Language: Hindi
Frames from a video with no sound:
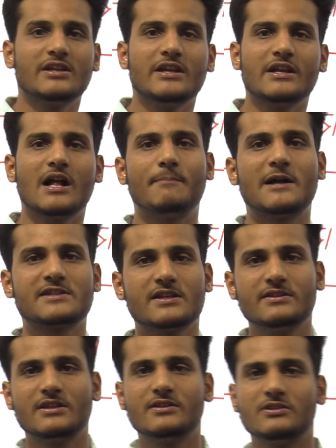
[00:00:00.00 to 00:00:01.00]
शरीर का
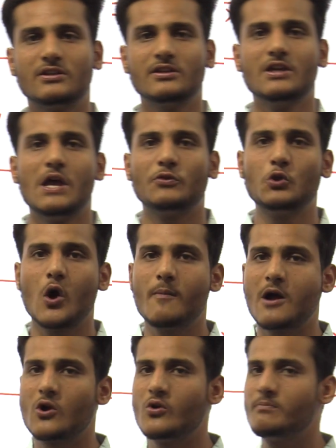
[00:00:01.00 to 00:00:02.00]
पाचन तंत्र दो
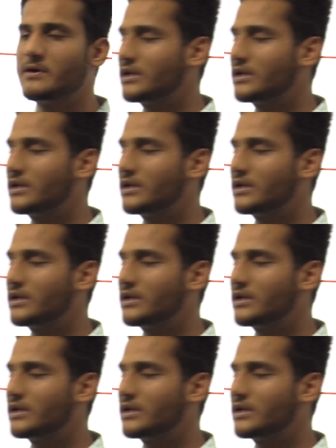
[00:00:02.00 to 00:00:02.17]
भागों में